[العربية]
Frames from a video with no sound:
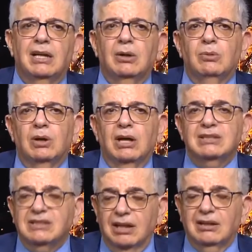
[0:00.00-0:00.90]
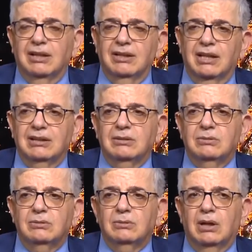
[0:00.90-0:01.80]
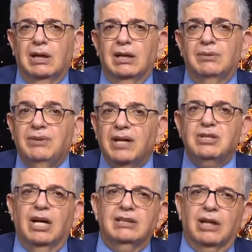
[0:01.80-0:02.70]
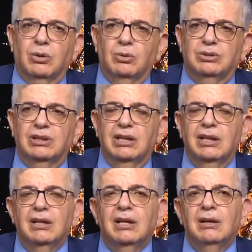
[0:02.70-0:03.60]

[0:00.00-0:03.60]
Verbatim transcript: آه، واستيقظت وفاجأت الروسي